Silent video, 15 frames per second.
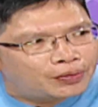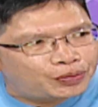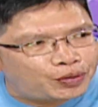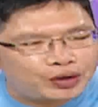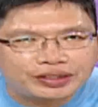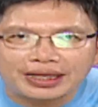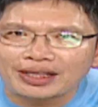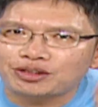
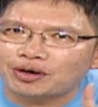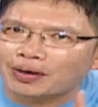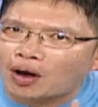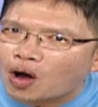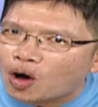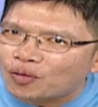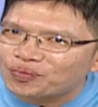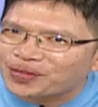绿灯转为
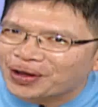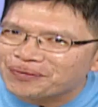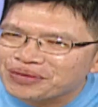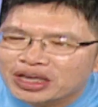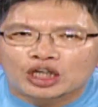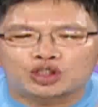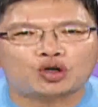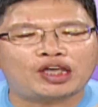红灯，
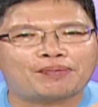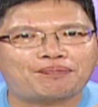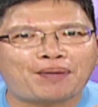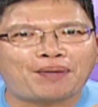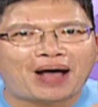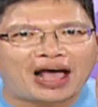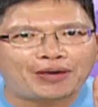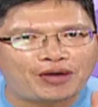所以
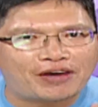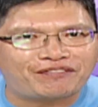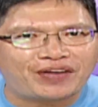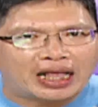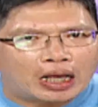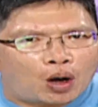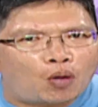八月份